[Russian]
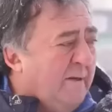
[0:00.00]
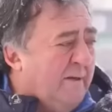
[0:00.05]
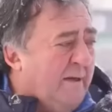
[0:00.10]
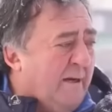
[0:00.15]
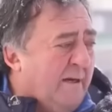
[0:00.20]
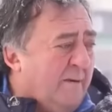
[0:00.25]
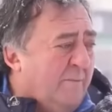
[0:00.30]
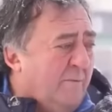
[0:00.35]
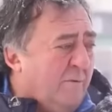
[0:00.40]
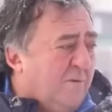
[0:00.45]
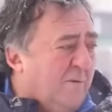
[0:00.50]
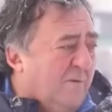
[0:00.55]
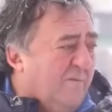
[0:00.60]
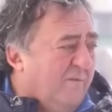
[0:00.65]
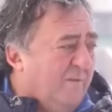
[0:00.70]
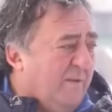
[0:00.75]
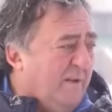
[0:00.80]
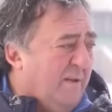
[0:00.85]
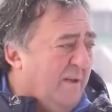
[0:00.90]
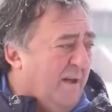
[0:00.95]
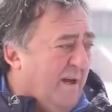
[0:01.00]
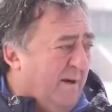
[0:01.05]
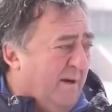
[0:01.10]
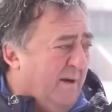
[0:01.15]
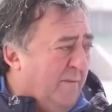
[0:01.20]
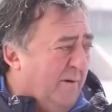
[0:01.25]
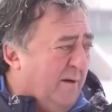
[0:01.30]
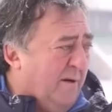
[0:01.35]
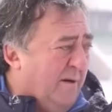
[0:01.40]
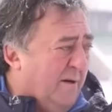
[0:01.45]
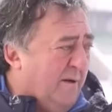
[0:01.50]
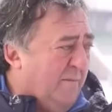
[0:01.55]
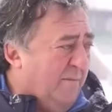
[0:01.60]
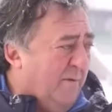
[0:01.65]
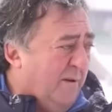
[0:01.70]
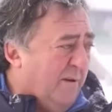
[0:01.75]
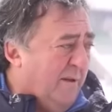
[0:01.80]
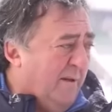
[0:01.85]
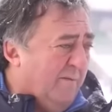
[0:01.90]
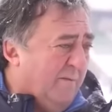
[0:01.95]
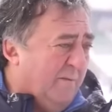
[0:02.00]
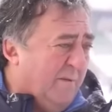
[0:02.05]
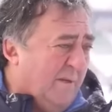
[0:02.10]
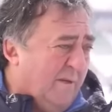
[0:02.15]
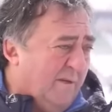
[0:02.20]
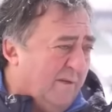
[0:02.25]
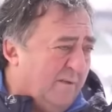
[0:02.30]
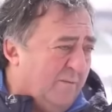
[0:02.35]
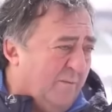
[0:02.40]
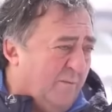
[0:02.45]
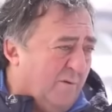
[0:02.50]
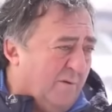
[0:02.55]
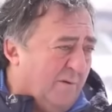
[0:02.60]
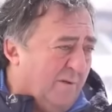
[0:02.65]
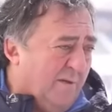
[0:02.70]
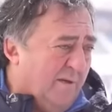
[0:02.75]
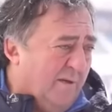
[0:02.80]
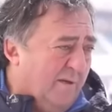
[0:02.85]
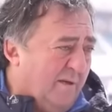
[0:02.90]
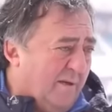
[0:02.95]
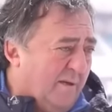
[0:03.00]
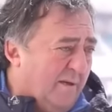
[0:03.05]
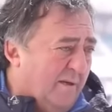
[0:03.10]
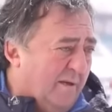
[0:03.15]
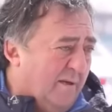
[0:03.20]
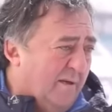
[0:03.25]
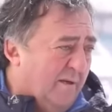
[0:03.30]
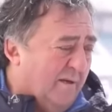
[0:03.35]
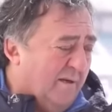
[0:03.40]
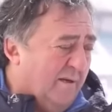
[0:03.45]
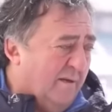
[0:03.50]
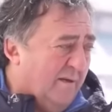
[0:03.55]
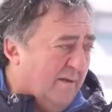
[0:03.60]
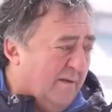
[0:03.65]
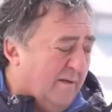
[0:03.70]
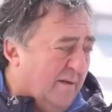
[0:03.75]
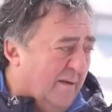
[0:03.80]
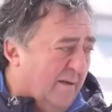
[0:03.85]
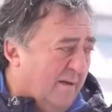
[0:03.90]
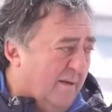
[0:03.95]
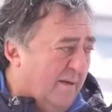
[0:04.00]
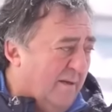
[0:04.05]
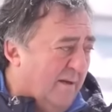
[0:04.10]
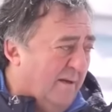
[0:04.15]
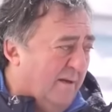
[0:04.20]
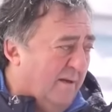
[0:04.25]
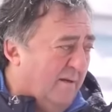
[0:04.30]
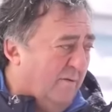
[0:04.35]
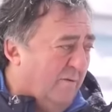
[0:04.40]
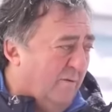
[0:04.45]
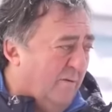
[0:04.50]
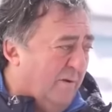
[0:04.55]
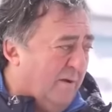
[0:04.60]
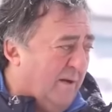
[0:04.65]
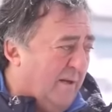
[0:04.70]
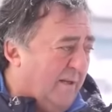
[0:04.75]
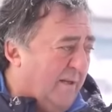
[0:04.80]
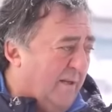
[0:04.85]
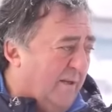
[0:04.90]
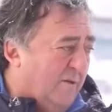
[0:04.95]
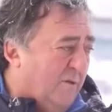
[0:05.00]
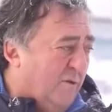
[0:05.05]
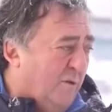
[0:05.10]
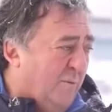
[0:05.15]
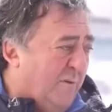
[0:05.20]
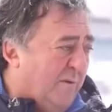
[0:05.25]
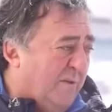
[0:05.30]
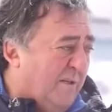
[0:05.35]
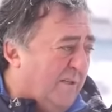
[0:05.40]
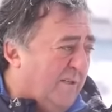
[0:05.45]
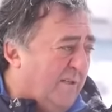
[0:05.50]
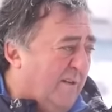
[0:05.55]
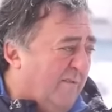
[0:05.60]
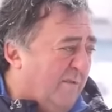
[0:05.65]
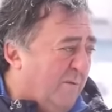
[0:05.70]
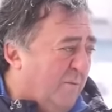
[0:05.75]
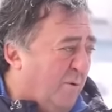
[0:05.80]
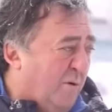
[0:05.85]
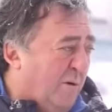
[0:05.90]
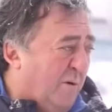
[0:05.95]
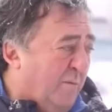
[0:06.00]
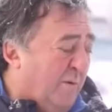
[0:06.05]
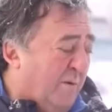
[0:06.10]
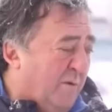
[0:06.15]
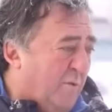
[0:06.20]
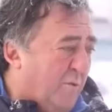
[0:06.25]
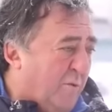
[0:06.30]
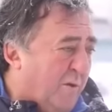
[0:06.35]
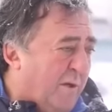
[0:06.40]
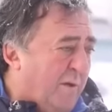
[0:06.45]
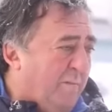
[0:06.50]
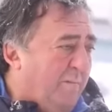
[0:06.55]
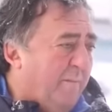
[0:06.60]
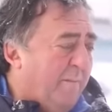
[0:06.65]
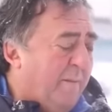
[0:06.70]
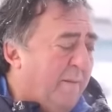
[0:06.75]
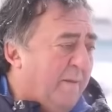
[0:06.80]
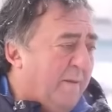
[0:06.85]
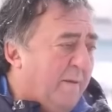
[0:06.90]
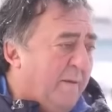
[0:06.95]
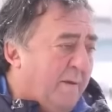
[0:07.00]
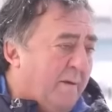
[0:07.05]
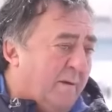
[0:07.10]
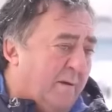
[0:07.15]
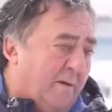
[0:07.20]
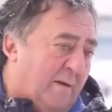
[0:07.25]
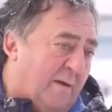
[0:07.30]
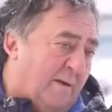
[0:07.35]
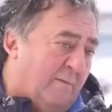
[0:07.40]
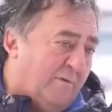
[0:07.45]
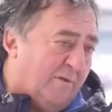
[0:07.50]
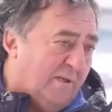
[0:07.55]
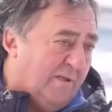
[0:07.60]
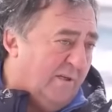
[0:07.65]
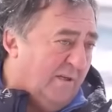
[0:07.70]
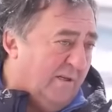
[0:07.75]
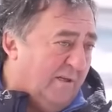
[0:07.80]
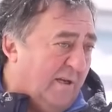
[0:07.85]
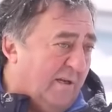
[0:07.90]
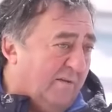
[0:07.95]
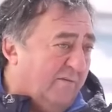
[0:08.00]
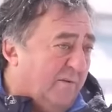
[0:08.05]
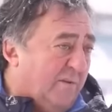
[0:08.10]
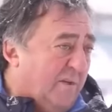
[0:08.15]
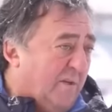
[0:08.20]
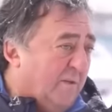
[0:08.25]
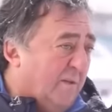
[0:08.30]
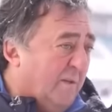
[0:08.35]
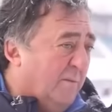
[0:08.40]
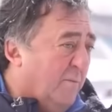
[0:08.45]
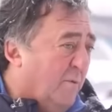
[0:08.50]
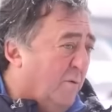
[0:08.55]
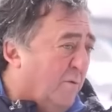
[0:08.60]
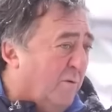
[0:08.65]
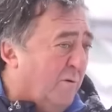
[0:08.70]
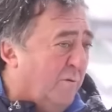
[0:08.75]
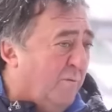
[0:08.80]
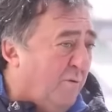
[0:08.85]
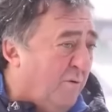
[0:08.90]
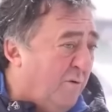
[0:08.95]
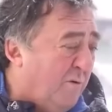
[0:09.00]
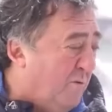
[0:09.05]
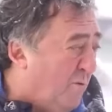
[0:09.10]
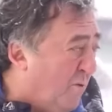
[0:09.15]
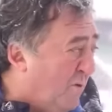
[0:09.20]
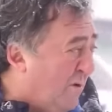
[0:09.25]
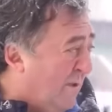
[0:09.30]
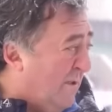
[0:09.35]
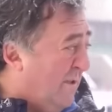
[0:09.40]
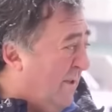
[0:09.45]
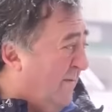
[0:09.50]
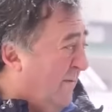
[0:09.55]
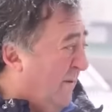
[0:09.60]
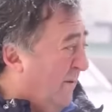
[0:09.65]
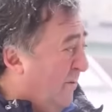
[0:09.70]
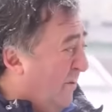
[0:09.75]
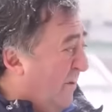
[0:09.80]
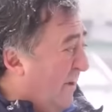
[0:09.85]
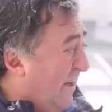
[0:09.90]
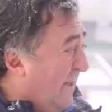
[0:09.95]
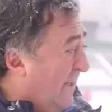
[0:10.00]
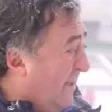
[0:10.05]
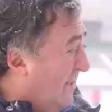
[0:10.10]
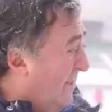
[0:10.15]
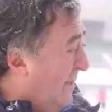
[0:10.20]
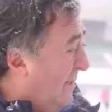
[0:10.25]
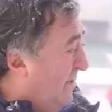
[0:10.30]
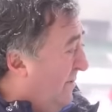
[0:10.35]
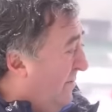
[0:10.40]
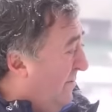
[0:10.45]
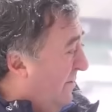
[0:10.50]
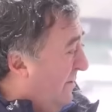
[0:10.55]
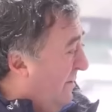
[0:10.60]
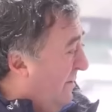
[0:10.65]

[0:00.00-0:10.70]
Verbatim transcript: Я работал в «Динамо» и был главным тренером сборной когда он хотел, чтобы состав сборной был другим, я ему сказал, я отвечаю за сборную, и будет тот состав, который я назначу.